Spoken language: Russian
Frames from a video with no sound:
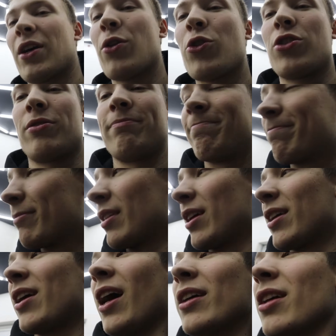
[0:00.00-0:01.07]
короче,
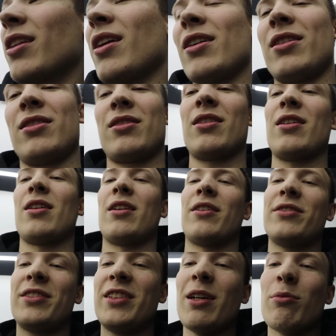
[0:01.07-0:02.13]
как-то так.
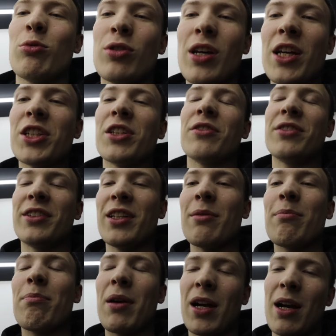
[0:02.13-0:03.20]
Всем удачи,
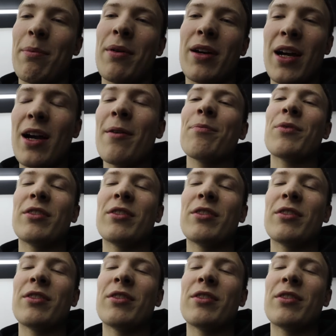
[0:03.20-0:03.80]
всем пока-пока.